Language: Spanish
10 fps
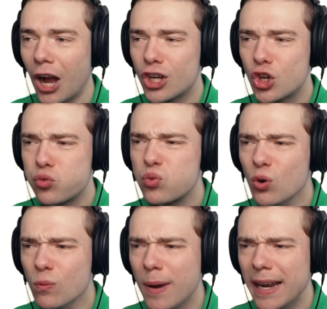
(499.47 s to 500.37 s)
Uh, un
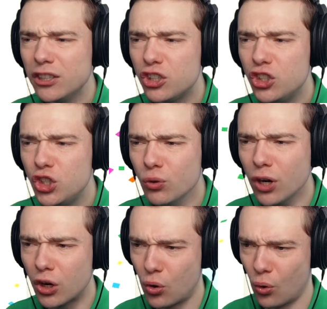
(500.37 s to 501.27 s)
unicornio
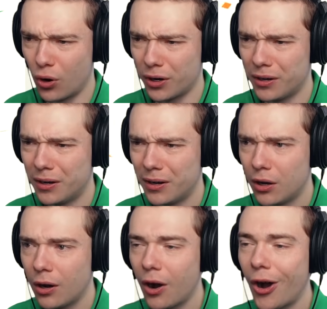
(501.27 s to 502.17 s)
cromado.
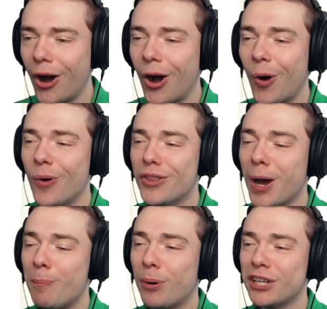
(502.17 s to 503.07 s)
Oh, y
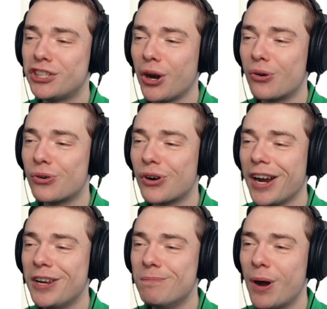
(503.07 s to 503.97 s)
un montón de
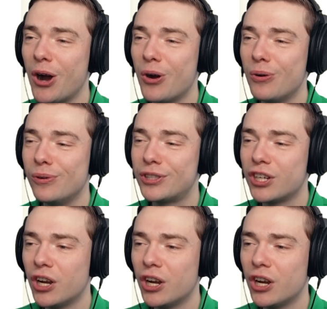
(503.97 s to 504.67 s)
arco iris.